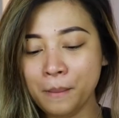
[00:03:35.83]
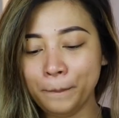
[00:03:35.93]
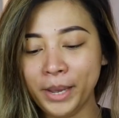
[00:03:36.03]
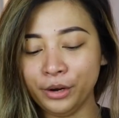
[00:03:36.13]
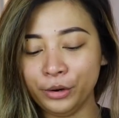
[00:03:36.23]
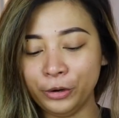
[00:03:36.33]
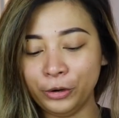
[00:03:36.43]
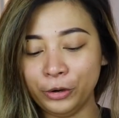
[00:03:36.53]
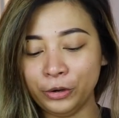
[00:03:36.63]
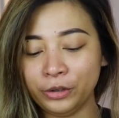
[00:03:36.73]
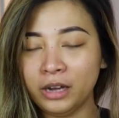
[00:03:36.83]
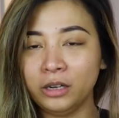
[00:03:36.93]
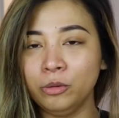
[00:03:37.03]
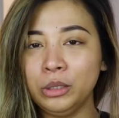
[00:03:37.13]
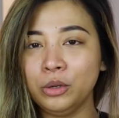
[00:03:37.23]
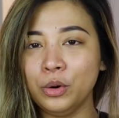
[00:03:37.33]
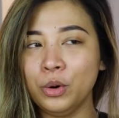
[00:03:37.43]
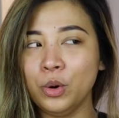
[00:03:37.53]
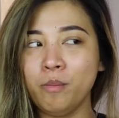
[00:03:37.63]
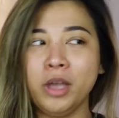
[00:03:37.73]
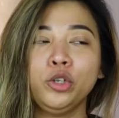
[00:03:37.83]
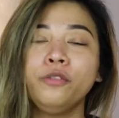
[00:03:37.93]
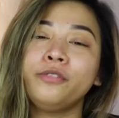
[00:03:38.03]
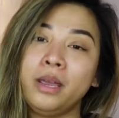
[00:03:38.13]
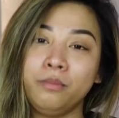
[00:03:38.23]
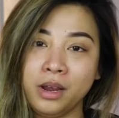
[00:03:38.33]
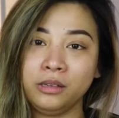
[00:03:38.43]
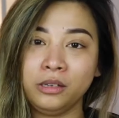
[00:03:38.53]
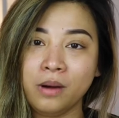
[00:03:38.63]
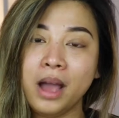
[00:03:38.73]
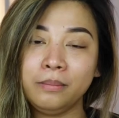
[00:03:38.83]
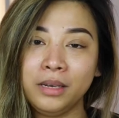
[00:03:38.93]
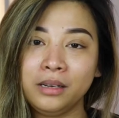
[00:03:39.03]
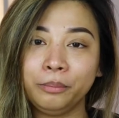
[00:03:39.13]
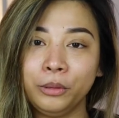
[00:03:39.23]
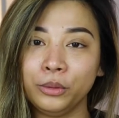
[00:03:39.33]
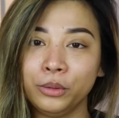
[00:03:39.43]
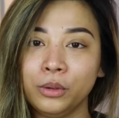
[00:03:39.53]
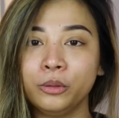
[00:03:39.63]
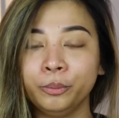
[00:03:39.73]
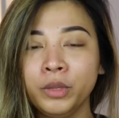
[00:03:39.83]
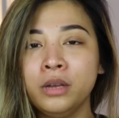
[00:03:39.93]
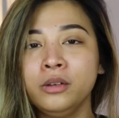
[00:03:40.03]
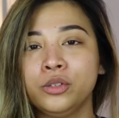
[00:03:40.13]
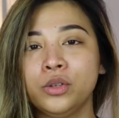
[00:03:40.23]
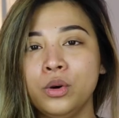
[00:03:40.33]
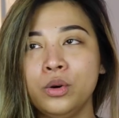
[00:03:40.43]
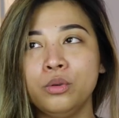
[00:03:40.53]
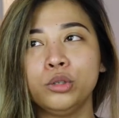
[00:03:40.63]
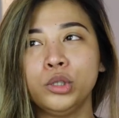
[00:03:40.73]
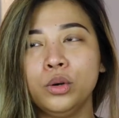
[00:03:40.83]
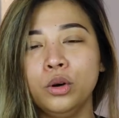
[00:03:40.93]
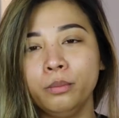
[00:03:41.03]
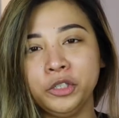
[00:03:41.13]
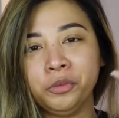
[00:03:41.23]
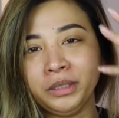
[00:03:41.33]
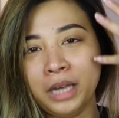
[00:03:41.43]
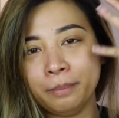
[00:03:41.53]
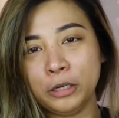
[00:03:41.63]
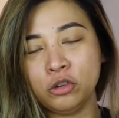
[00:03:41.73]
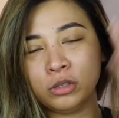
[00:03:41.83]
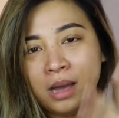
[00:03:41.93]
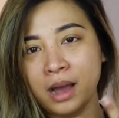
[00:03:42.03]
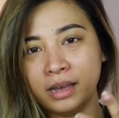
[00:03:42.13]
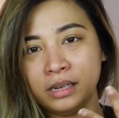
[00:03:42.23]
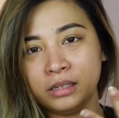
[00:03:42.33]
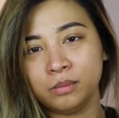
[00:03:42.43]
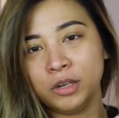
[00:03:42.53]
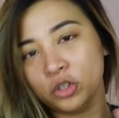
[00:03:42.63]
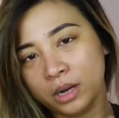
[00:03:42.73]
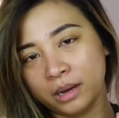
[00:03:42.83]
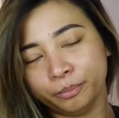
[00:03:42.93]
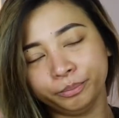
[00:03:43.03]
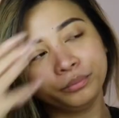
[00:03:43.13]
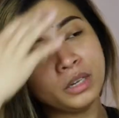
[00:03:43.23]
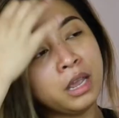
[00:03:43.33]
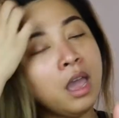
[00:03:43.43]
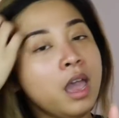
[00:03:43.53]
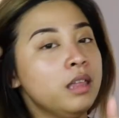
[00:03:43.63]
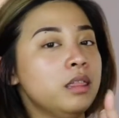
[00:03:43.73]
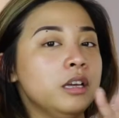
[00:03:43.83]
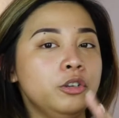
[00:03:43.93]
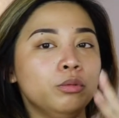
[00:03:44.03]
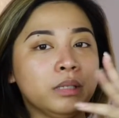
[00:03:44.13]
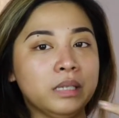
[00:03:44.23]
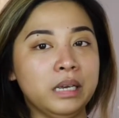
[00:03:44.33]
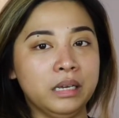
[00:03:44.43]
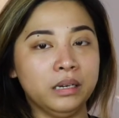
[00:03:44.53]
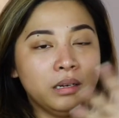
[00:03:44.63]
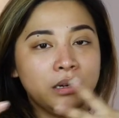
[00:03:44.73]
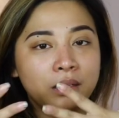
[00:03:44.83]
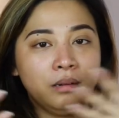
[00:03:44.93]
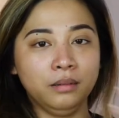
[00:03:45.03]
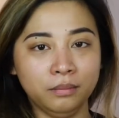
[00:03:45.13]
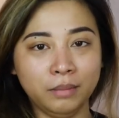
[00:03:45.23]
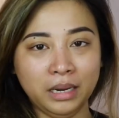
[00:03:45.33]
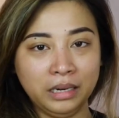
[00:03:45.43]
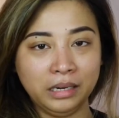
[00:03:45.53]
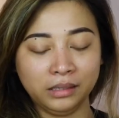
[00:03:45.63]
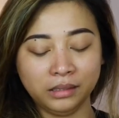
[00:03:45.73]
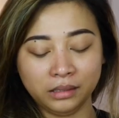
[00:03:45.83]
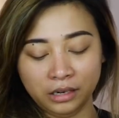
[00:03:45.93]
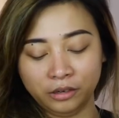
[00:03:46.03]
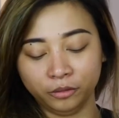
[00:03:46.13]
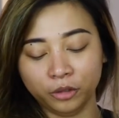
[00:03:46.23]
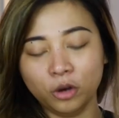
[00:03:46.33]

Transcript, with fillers: Pero gagawin kong medyo vibrant yung eye makeup look ko. So gusto ko medyo matapang yung sa eyes, medyo lang. And then yung skin, malinis. Ganon.